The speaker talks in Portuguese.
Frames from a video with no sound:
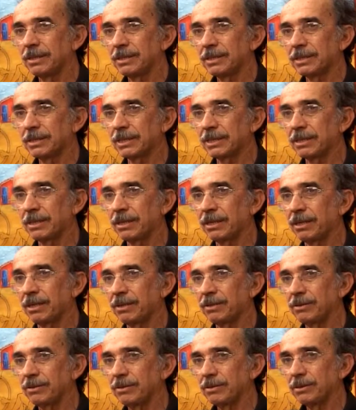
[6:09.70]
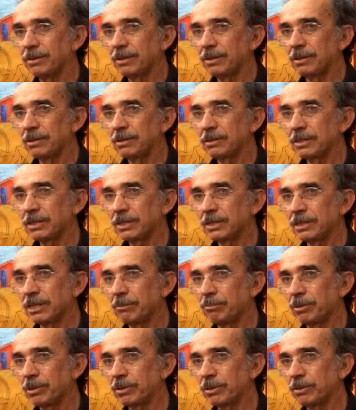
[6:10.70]
Será
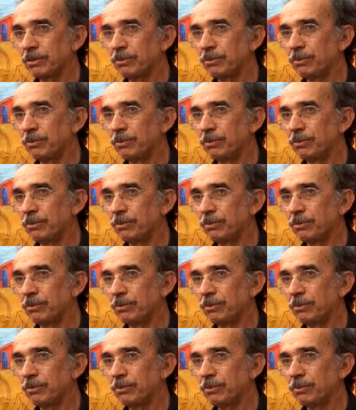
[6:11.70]
sempre